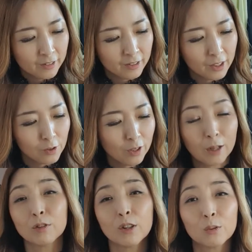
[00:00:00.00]
근데 전
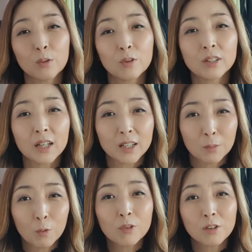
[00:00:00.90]
아무래도 그냥
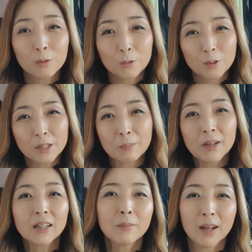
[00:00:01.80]
기본적으로
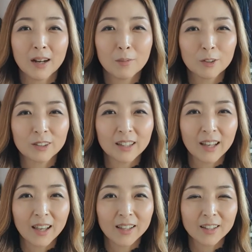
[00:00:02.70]
식빵에 발라먹는 게
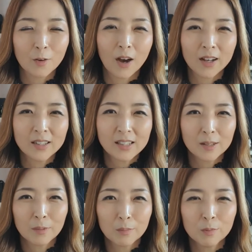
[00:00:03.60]
이
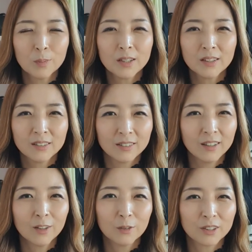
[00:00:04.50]
과일잼의 풍미를
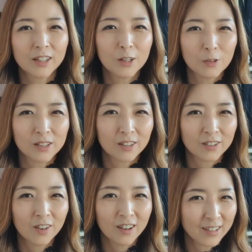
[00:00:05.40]
그대로 느낄 수
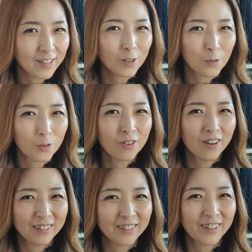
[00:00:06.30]
있어서 가장 좋은 것
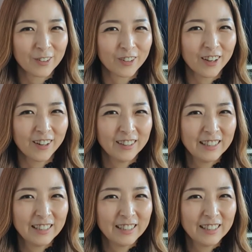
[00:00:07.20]
같더라고요.